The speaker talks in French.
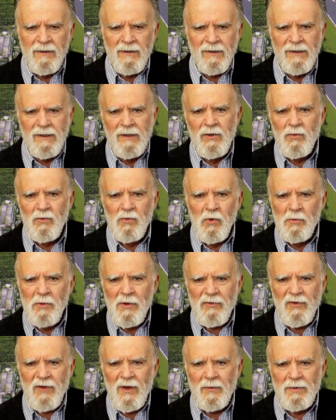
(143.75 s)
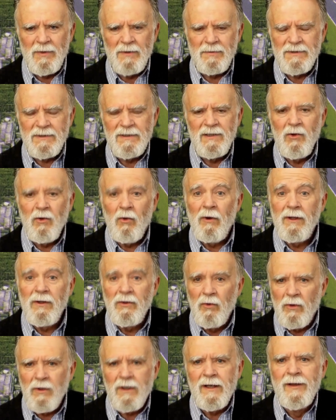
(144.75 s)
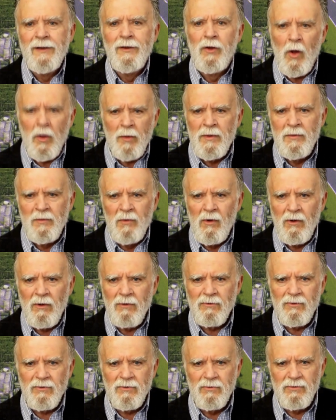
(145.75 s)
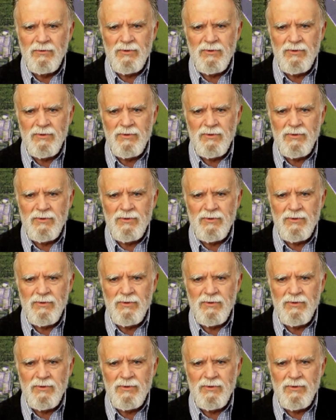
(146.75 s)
Ah, le mot m'a frappé, puisqu'il croyait donc énormément en Dieu.